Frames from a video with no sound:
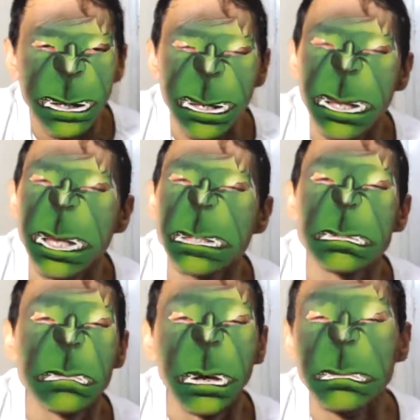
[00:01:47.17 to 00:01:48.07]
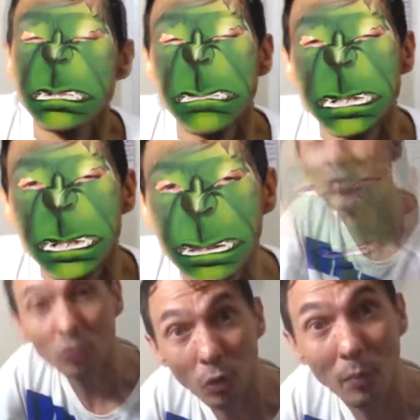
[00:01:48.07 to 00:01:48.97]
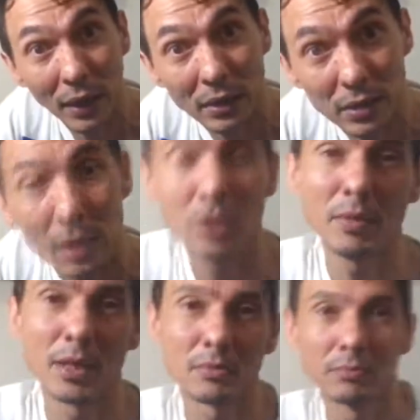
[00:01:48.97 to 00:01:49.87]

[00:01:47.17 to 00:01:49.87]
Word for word: É a sua última chance. Tomara que seja mesmo.